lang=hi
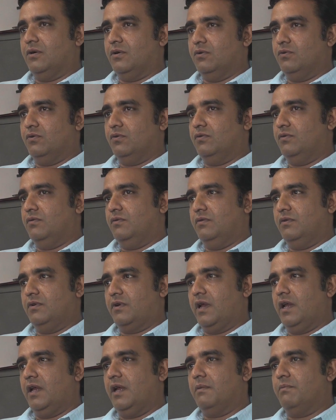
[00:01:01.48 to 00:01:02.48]
को
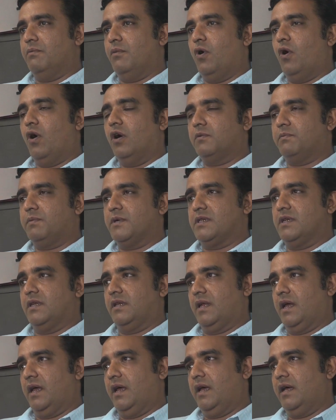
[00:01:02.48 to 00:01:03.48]
ट्रेलर बहुत
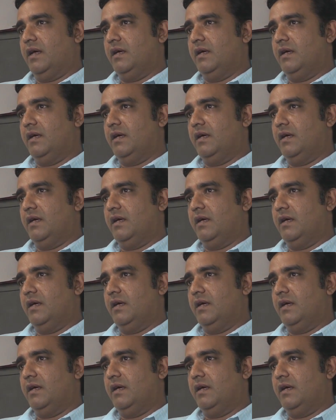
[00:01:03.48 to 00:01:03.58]
पसंद आया